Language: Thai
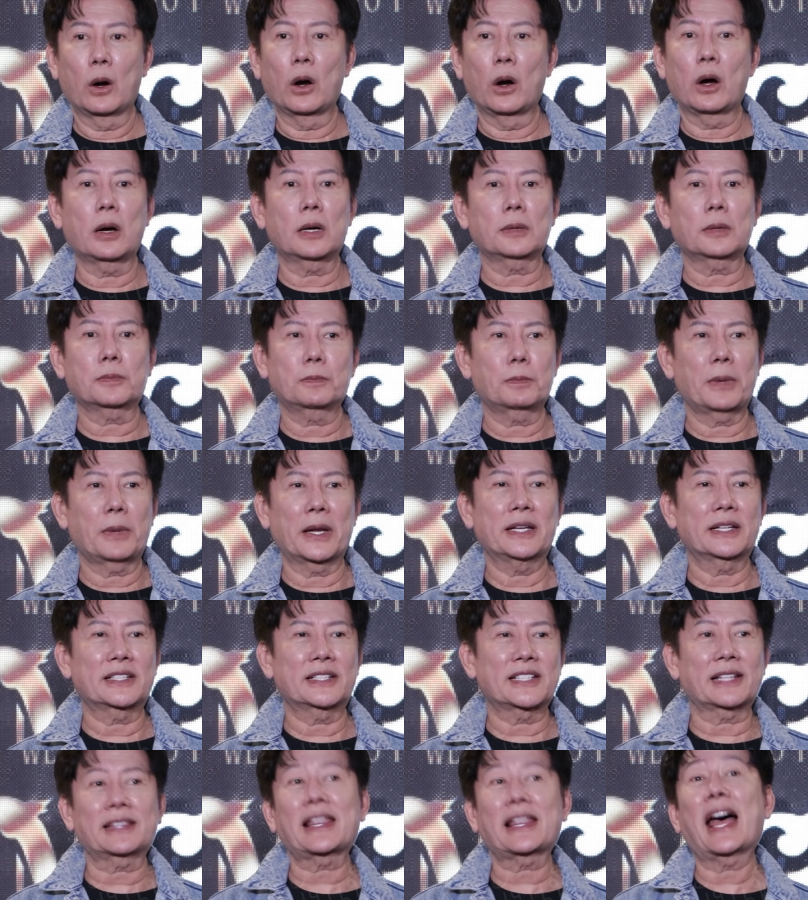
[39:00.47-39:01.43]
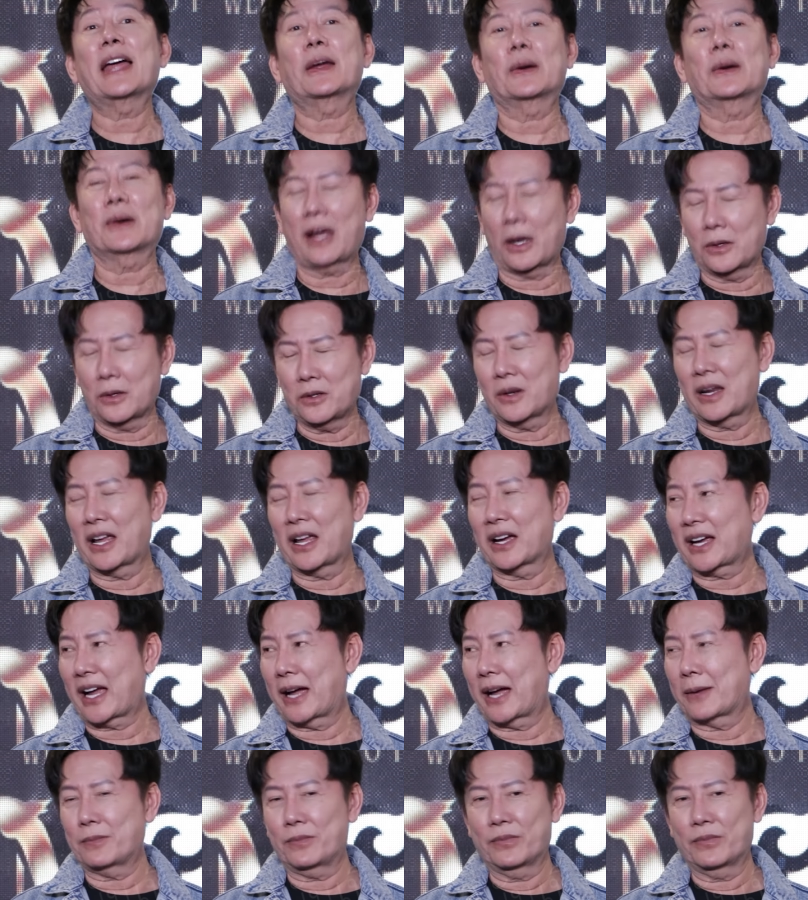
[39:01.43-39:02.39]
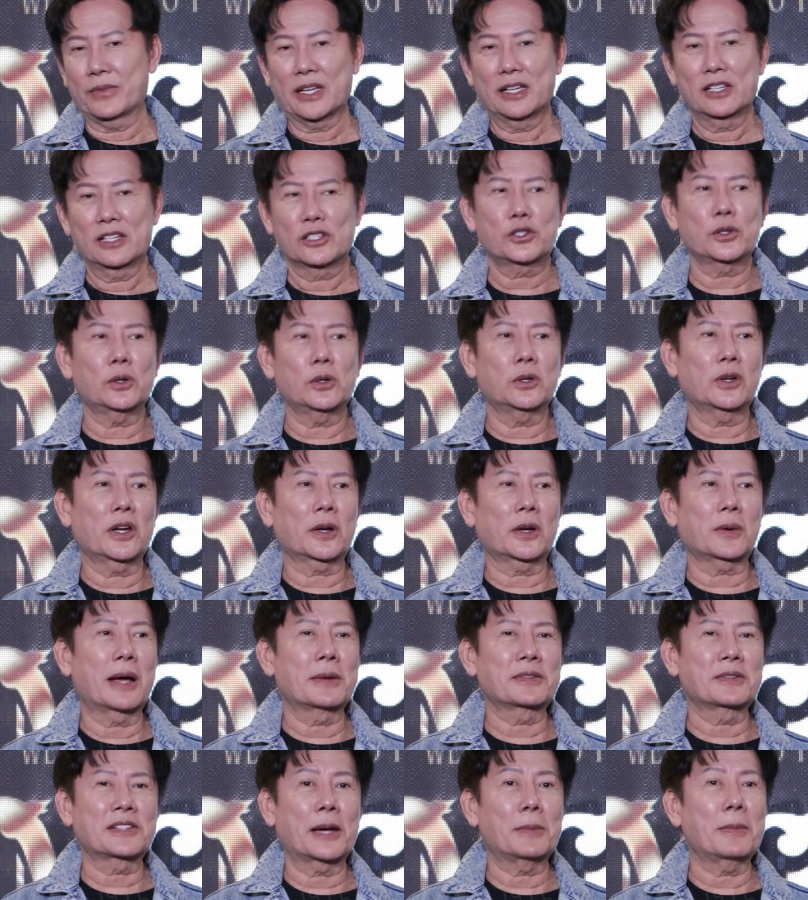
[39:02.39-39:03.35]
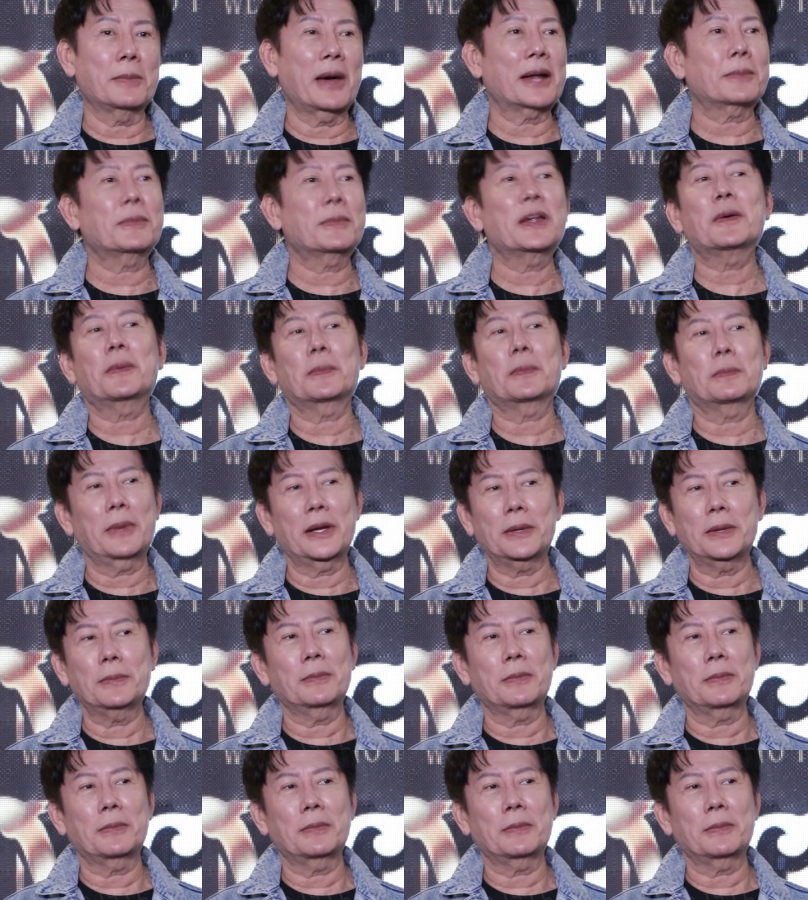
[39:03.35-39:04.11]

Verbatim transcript: อ๋อเป็นสไตล์ของเขาอยู่แล้วครับสู้ด้วยความสามารถไม่ไม่